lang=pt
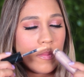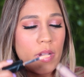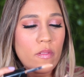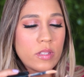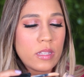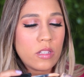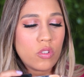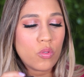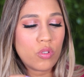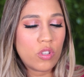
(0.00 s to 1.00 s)
Pra você
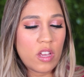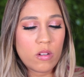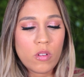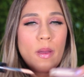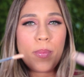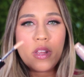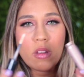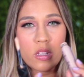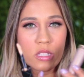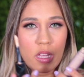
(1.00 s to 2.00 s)
sentir o cheiro,
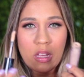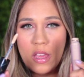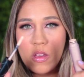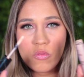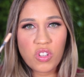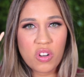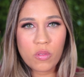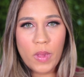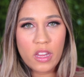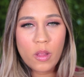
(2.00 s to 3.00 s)
abrindo assim, é um cheiro
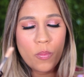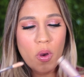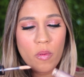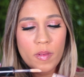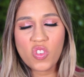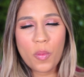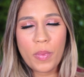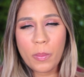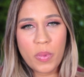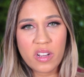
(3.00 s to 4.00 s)
bem de boa, só
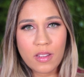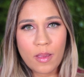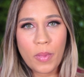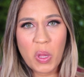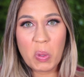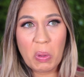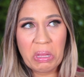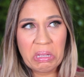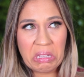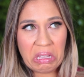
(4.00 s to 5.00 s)
bem perto que é bem ruim.